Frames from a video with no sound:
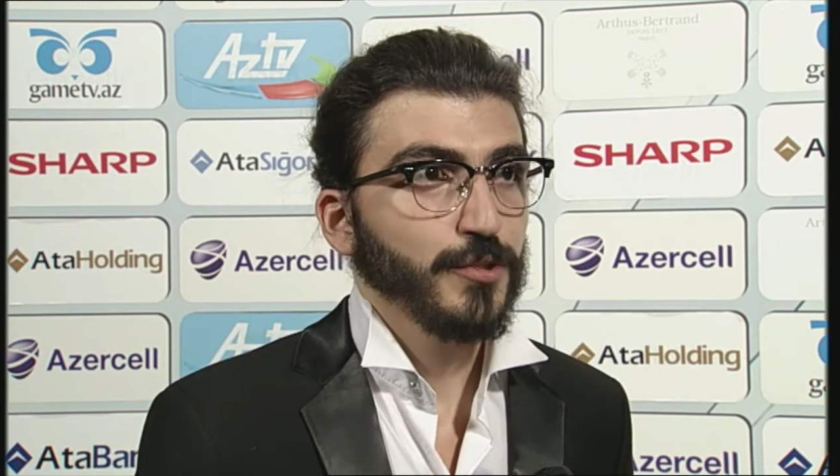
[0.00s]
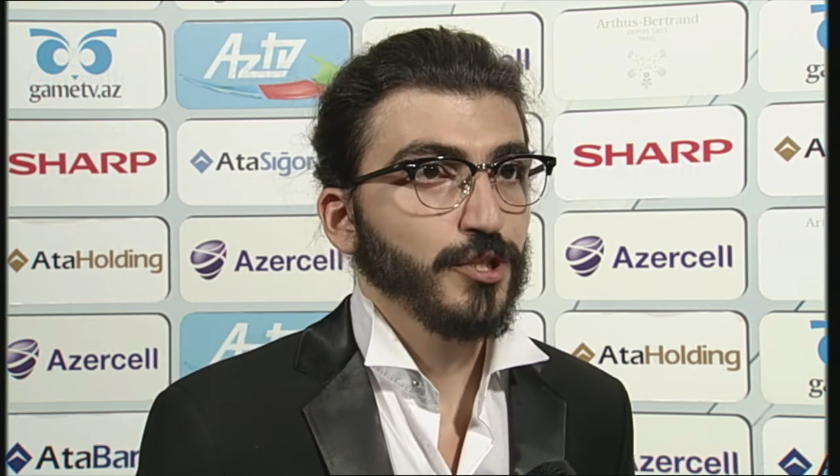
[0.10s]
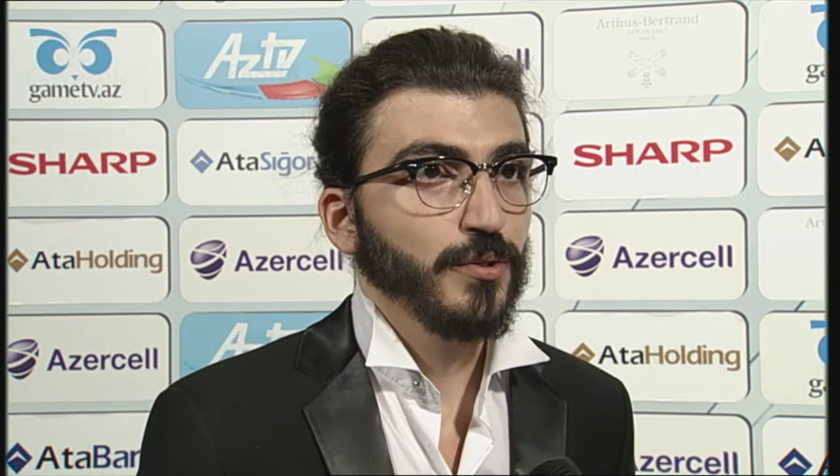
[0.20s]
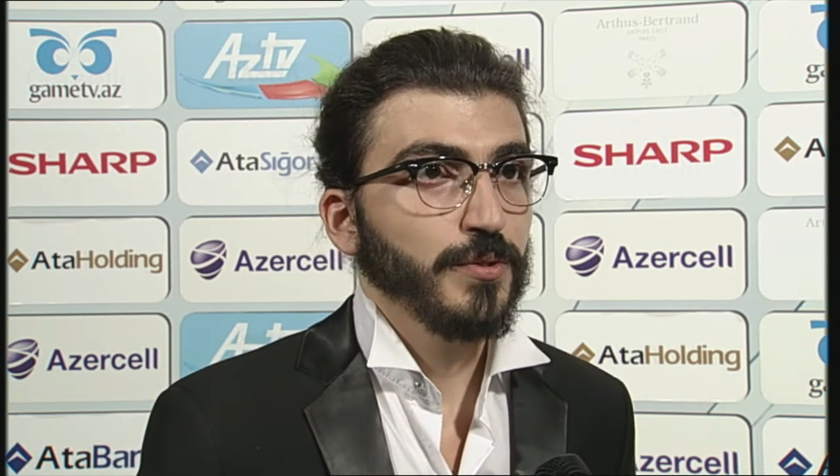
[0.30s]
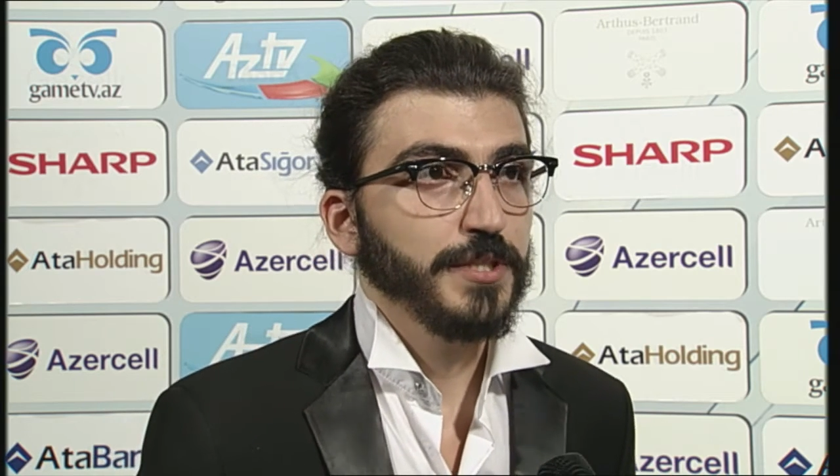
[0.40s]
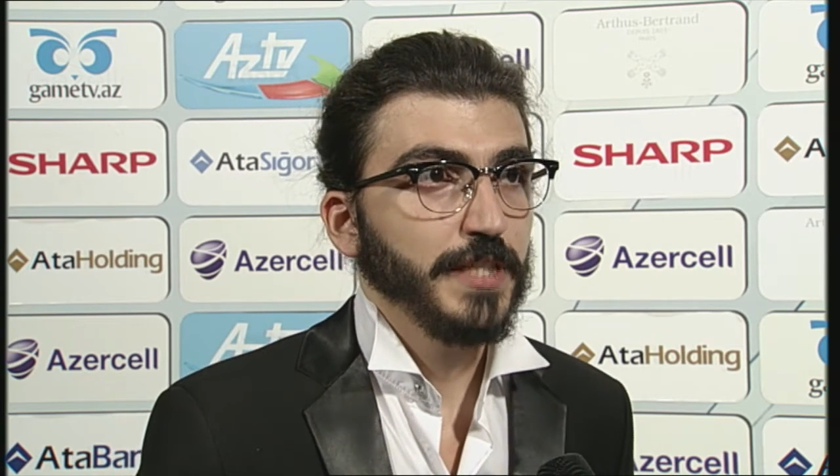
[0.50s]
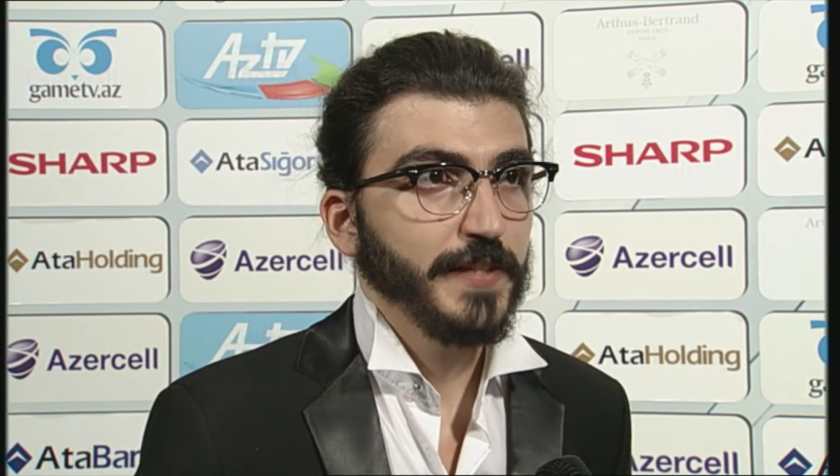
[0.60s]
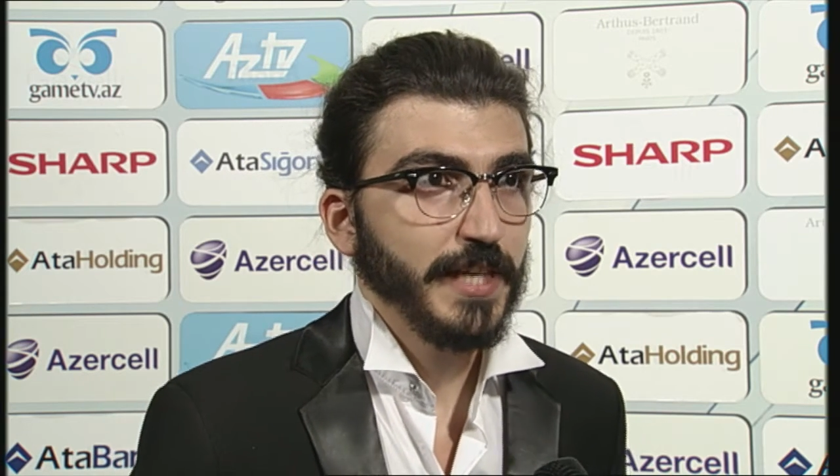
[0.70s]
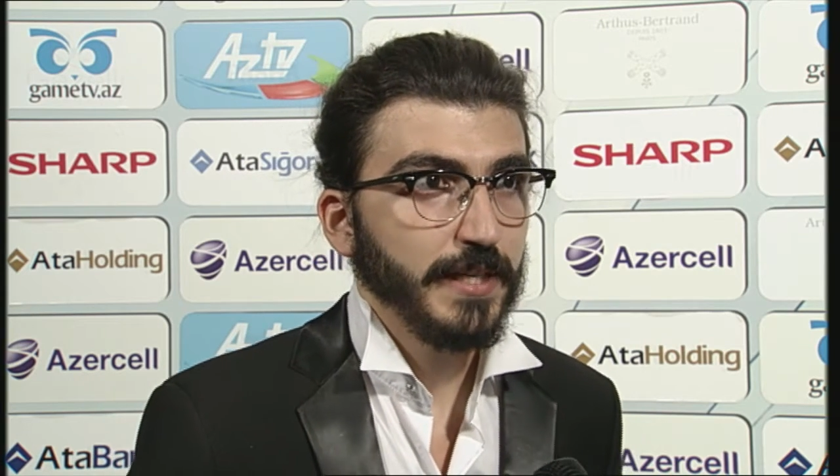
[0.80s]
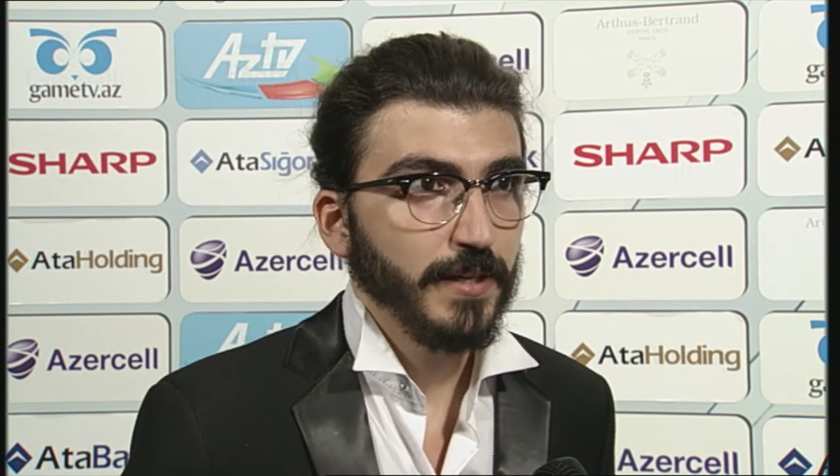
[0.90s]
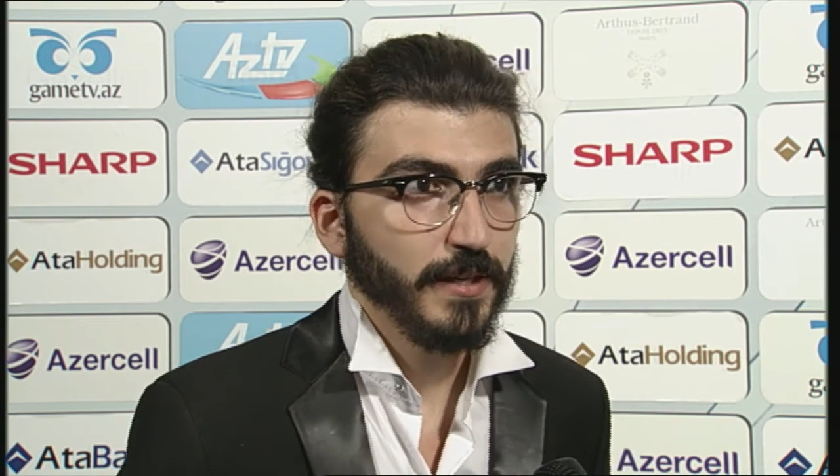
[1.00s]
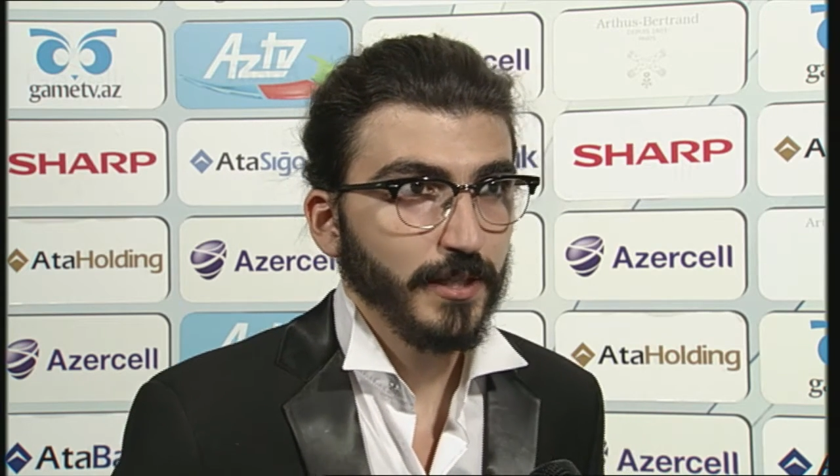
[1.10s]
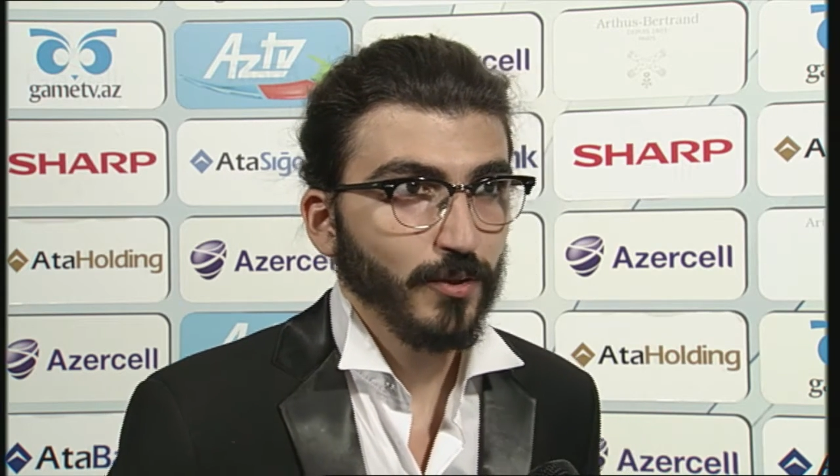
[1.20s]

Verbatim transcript: что Севиль Гядерли,